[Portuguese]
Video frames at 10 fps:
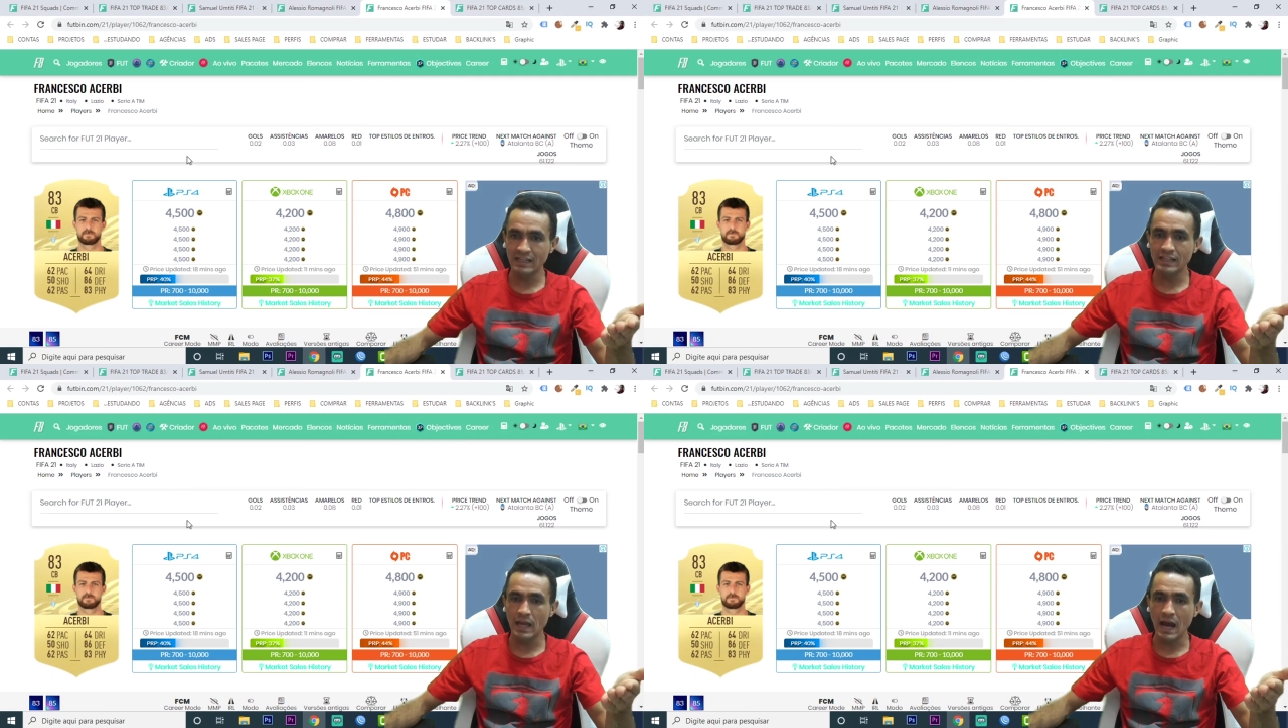
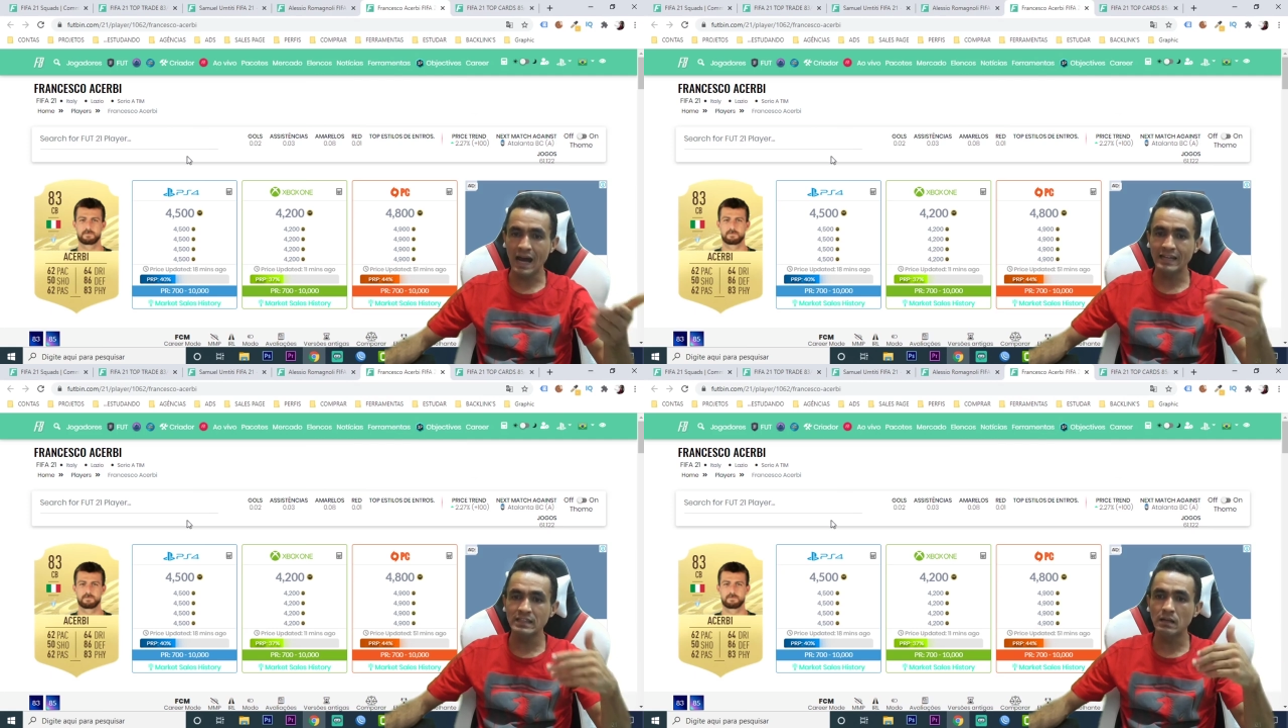ele é
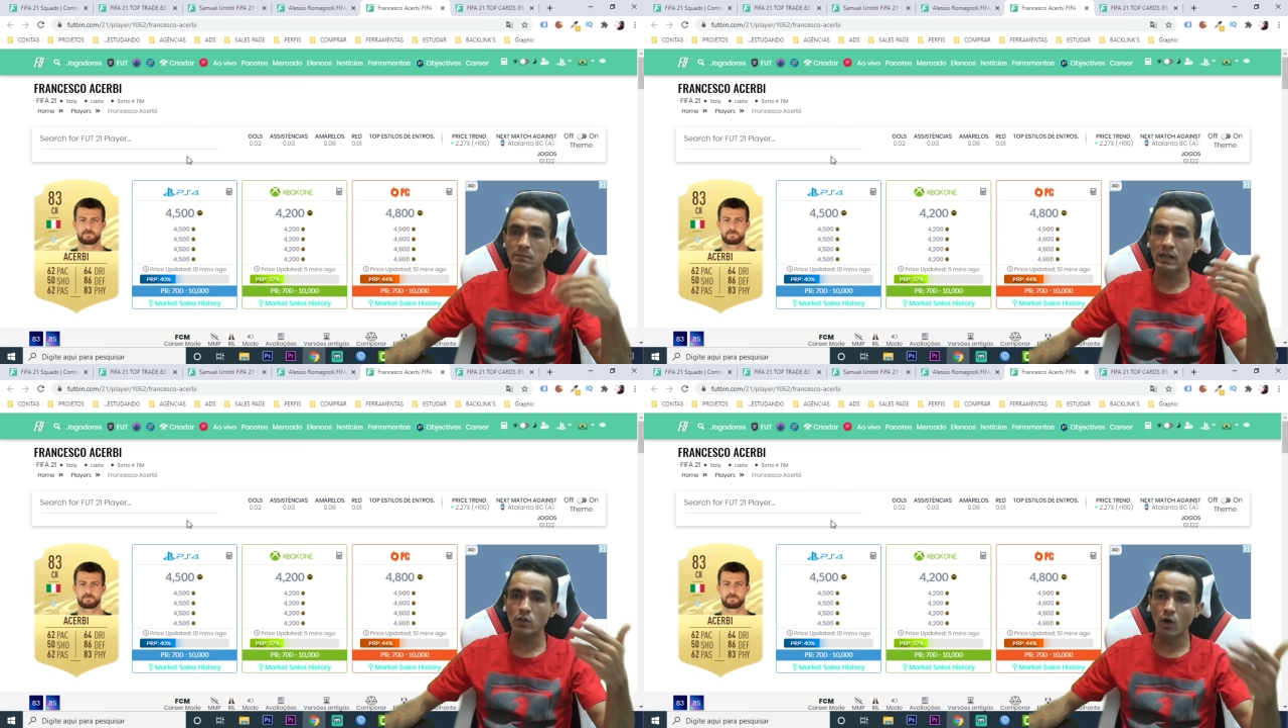ainda
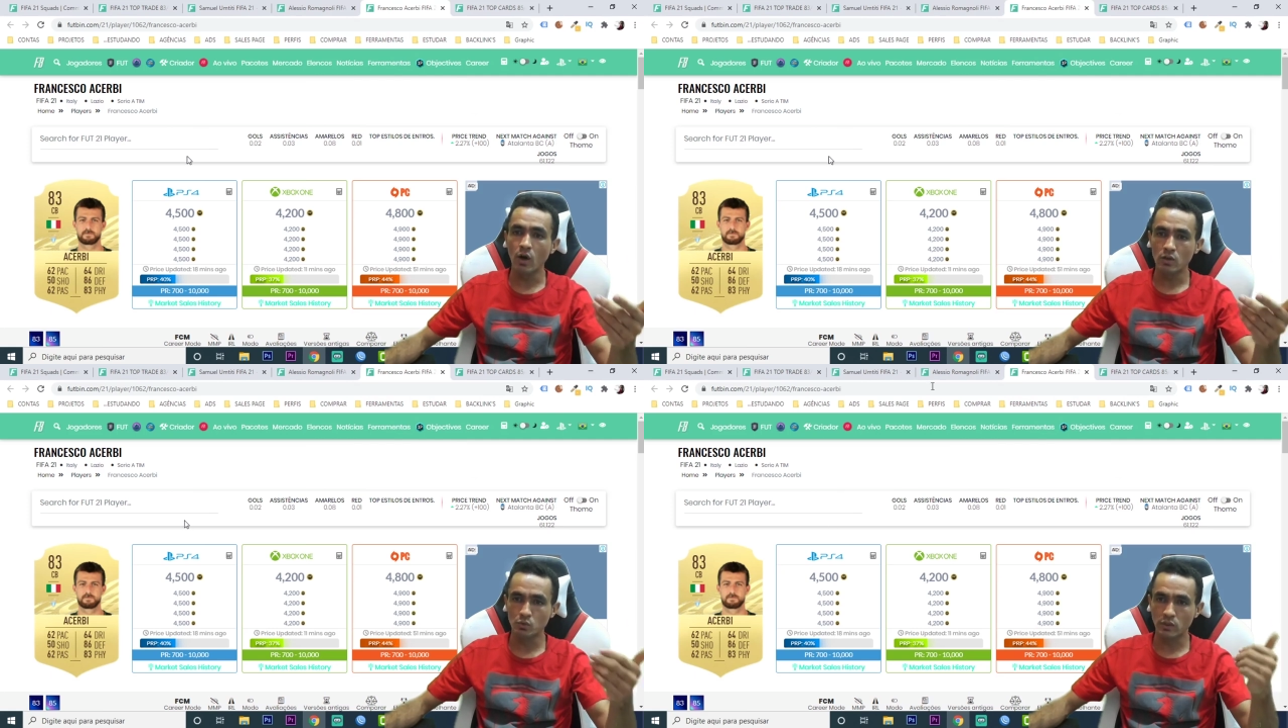
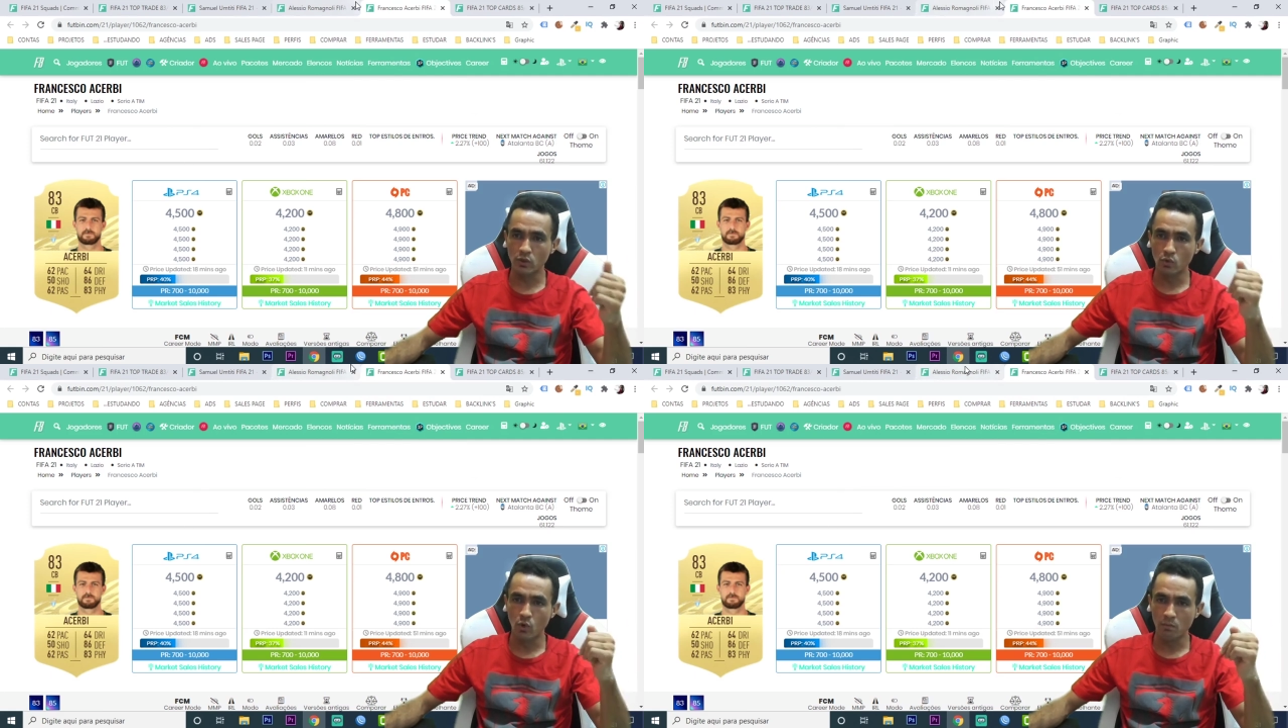melhor do
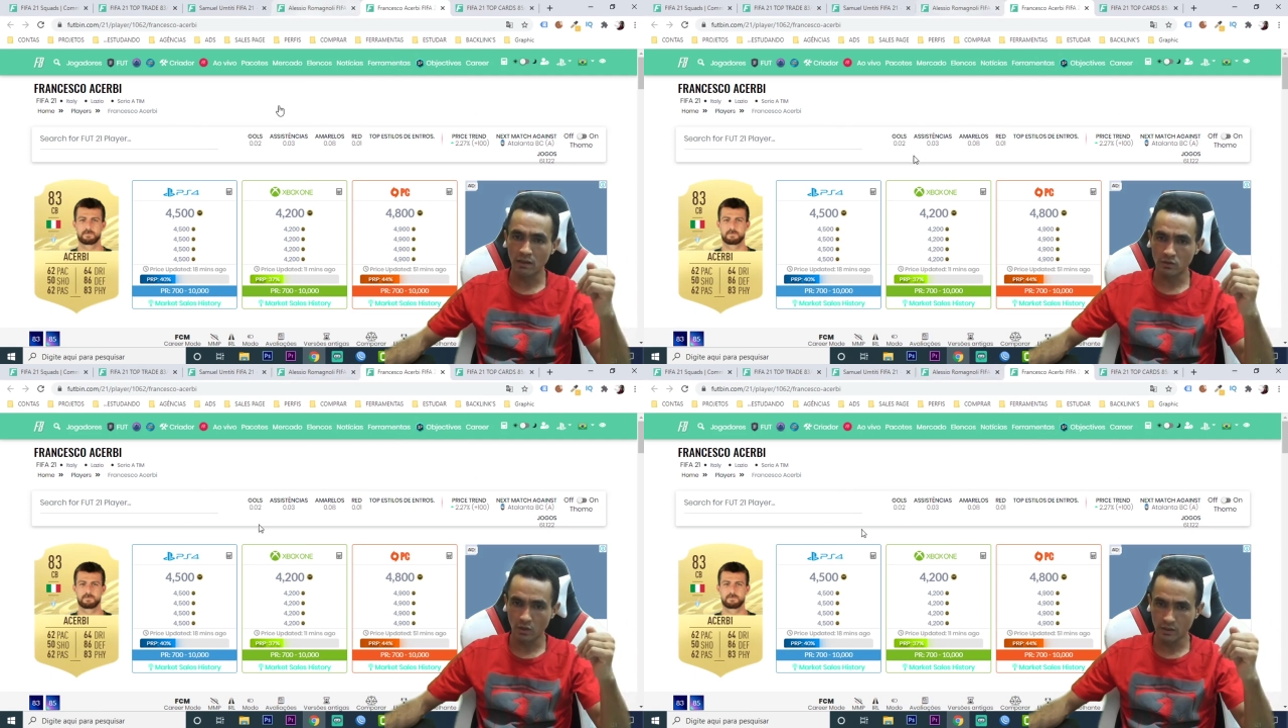que o
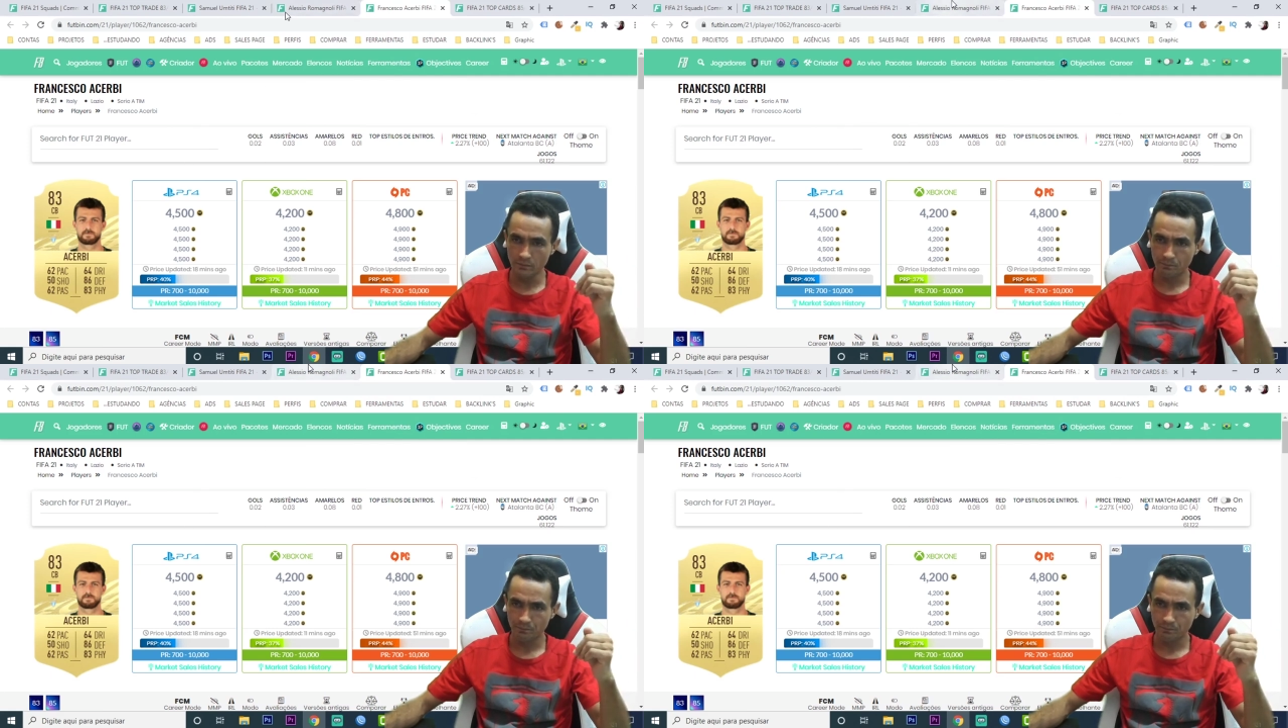Romagnoli.